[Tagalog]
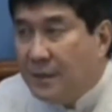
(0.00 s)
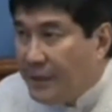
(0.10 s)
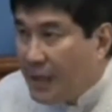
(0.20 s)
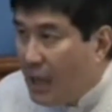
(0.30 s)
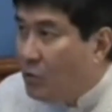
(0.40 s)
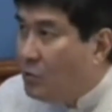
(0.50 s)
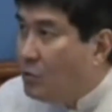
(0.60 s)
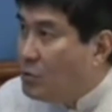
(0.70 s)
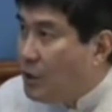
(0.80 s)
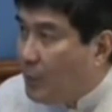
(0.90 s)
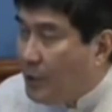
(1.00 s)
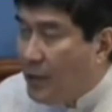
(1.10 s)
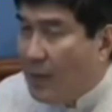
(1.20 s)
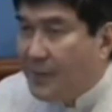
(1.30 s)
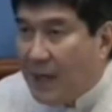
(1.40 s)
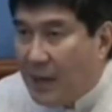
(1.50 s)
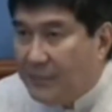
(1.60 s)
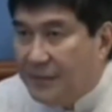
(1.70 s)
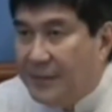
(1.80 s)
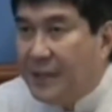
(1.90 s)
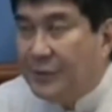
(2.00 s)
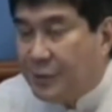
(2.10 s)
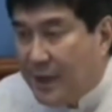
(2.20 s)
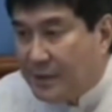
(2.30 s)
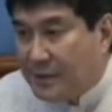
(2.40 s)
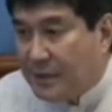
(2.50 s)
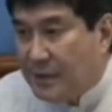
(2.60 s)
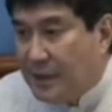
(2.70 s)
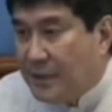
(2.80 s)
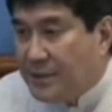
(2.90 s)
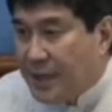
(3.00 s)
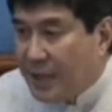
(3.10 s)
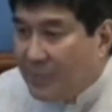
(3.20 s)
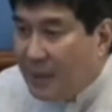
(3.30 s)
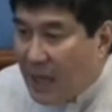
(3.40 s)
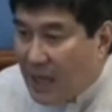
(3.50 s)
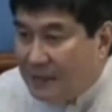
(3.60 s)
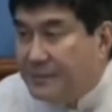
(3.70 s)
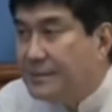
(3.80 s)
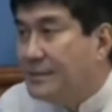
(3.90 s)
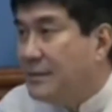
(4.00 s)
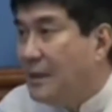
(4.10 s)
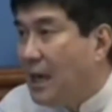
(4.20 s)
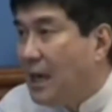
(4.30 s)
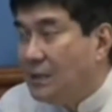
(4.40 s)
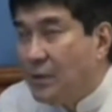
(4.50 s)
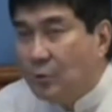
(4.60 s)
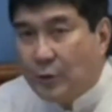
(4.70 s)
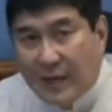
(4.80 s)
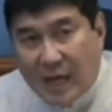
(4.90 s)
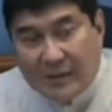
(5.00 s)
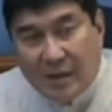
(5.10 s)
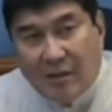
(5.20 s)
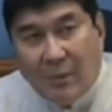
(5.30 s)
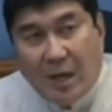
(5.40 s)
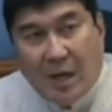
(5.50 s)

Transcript: Now, kung siya po'y nakatanggap ng death threat, sana man lang ang ating mga otoridad, lalo ng mga